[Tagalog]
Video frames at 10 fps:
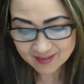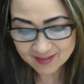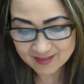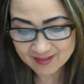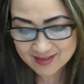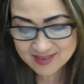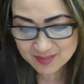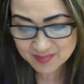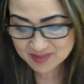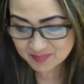uh,
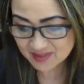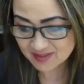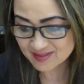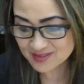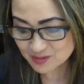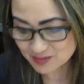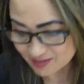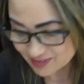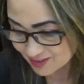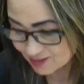kasama sa mga
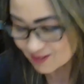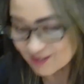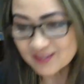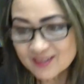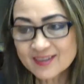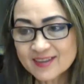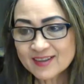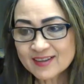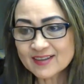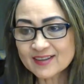estudyante ko.
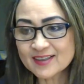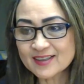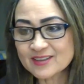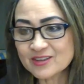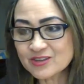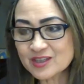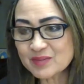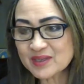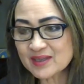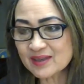At uh, Yuki
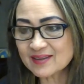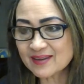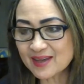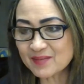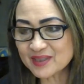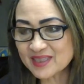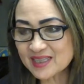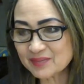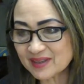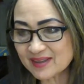Miguel, yay,
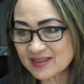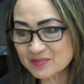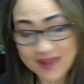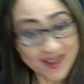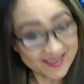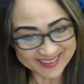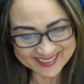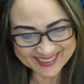Madam, Marlene is back!